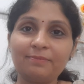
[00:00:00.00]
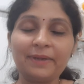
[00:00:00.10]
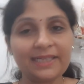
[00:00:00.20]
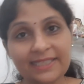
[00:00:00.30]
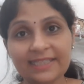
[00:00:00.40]

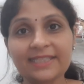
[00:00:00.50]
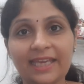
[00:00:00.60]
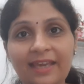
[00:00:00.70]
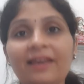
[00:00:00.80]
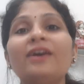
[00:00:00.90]
मेडिसिन
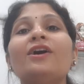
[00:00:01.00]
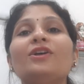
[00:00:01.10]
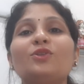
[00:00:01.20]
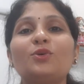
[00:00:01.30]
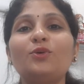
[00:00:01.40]
के
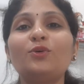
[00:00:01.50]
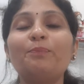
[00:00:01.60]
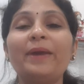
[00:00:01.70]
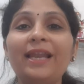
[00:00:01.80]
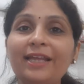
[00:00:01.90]
तो
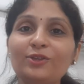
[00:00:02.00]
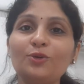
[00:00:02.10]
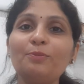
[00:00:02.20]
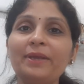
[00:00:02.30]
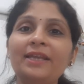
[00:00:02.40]
पहले
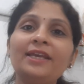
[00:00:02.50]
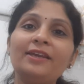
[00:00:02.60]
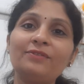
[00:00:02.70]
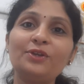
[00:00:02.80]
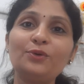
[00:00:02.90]
तो मैंने ये
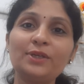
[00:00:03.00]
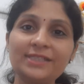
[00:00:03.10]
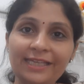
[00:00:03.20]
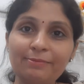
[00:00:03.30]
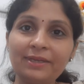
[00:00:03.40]
वीडियो
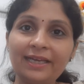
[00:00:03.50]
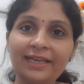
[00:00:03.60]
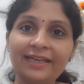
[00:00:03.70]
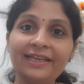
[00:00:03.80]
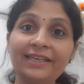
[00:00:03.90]
इसलिए
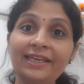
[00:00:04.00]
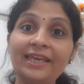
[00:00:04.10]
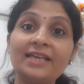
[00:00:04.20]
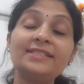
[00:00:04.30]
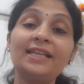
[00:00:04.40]
बनाया है कि
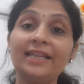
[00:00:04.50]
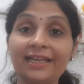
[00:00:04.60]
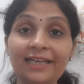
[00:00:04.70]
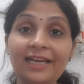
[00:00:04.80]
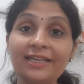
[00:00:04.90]
कैसे
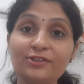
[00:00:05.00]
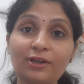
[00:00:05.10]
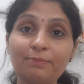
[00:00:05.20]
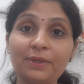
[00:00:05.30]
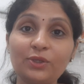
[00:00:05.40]
लिखना है
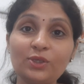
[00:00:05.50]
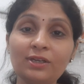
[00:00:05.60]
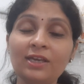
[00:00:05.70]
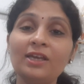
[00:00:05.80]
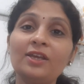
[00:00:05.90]
ड्रग पिक्चर
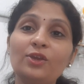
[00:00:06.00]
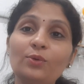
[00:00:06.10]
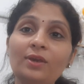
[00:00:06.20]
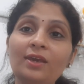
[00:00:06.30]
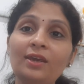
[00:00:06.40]

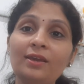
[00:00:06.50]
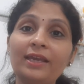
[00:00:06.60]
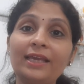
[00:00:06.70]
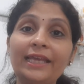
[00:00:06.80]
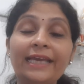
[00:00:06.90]
क्योंकि
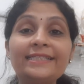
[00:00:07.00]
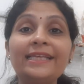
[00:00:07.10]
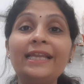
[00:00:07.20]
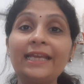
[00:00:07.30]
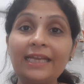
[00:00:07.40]

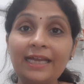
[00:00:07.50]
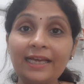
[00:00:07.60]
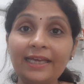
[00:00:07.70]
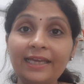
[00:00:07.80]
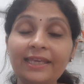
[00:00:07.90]
कैसे लिखना
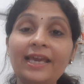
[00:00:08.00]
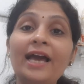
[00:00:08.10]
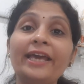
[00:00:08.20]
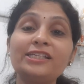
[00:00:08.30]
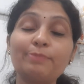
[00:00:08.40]
है क्या
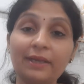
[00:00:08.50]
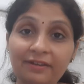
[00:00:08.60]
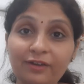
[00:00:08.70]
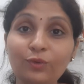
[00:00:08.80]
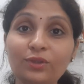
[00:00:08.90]

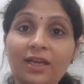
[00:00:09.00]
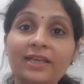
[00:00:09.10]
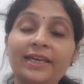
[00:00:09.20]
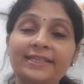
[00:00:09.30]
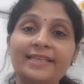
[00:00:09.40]
एक्सपेक्टेड होता
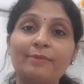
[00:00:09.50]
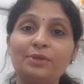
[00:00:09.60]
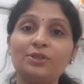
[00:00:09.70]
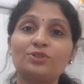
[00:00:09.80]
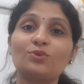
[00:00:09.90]
है
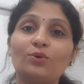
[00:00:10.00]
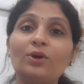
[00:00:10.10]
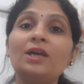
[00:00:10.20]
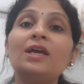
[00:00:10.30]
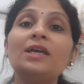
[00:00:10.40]
एग्जामिनर्स को
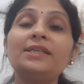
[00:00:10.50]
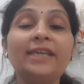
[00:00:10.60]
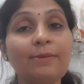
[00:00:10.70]
ये